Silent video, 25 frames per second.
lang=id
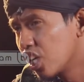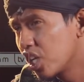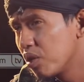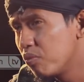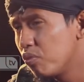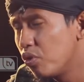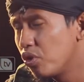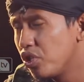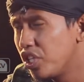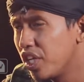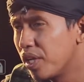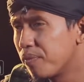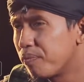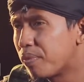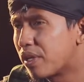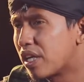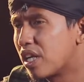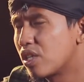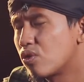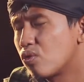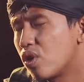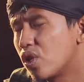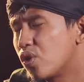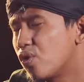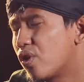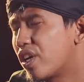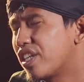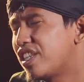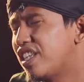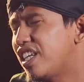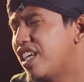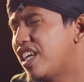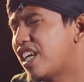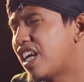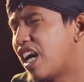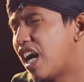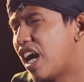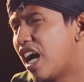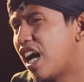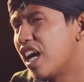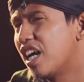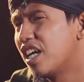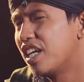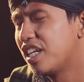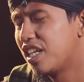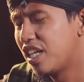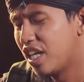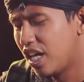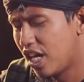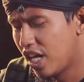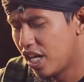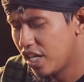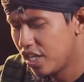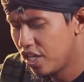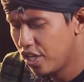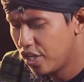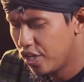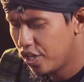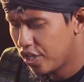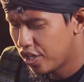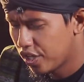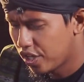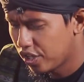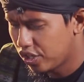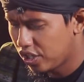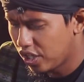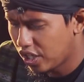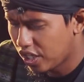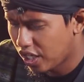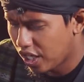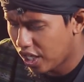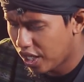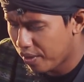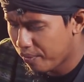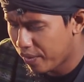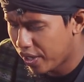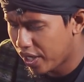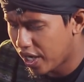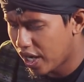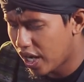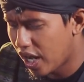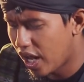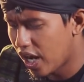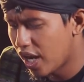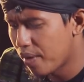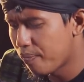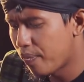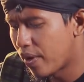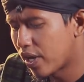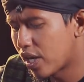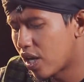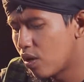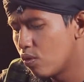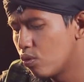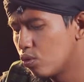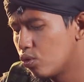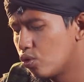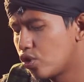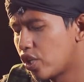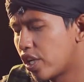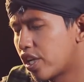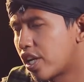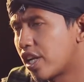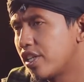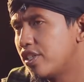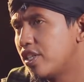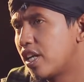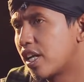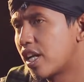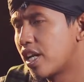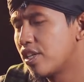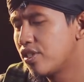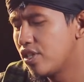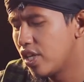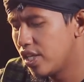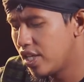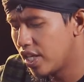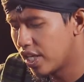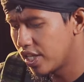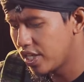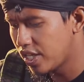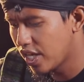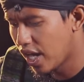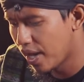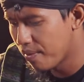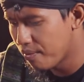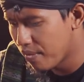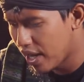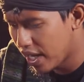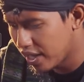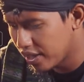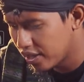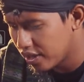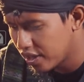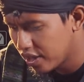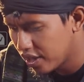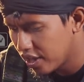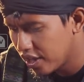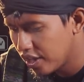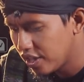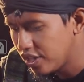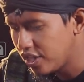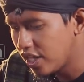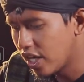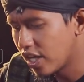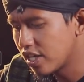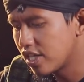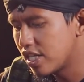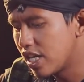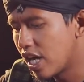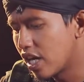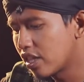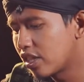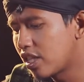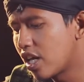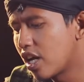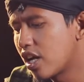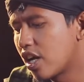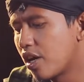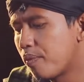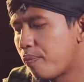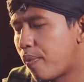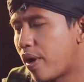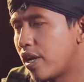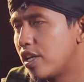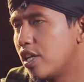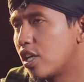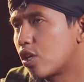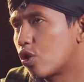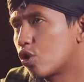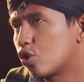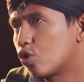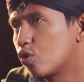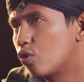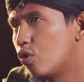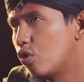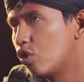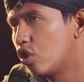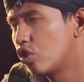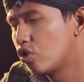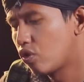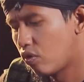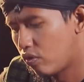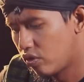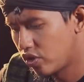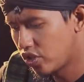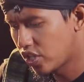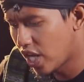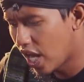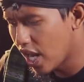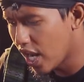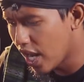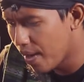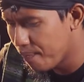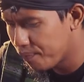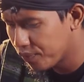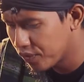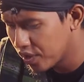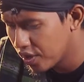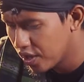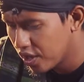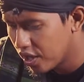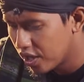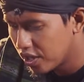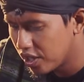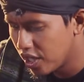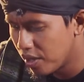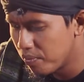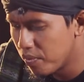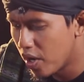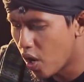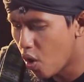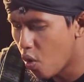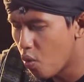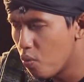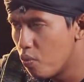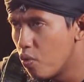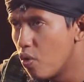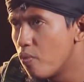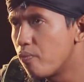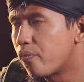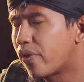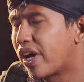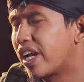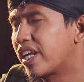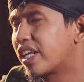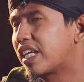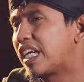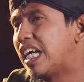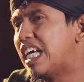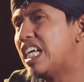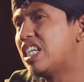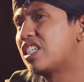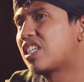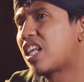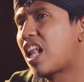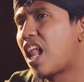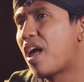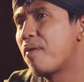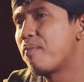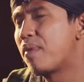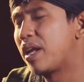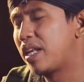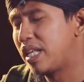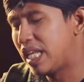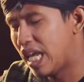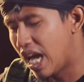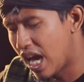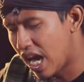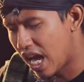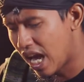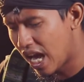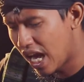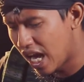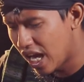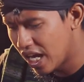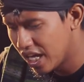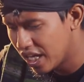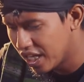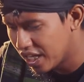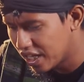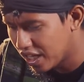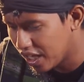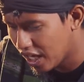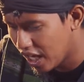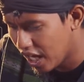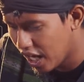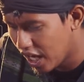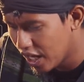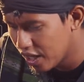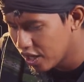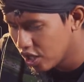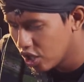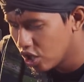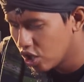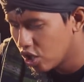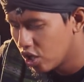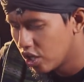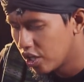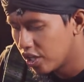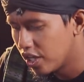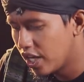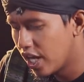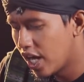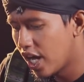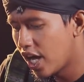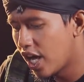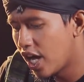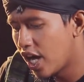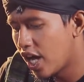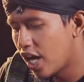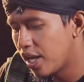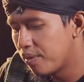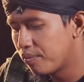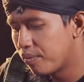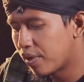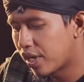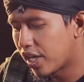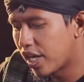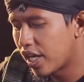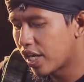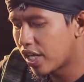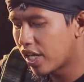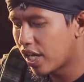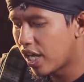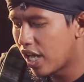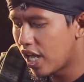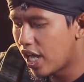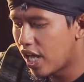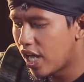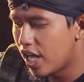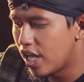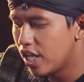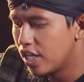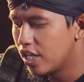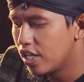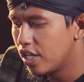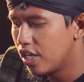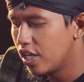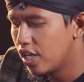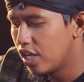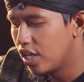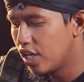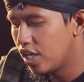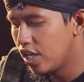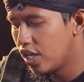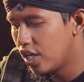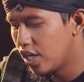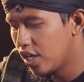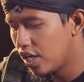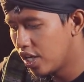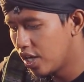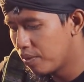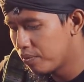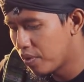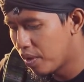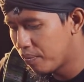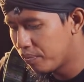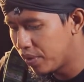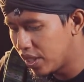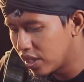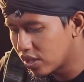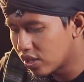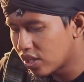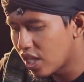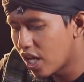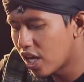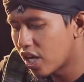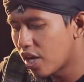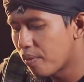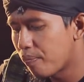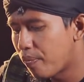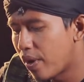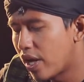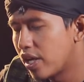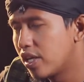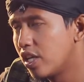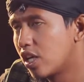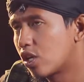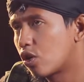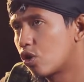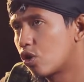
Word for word: kemudian pernah suatu ketika ya ketika manakala para utusan raja-raja dari Yaman yang datang kepada Rasulullah SAW dan mengumumkan keislamannya ya dan mereka e, meminta kepada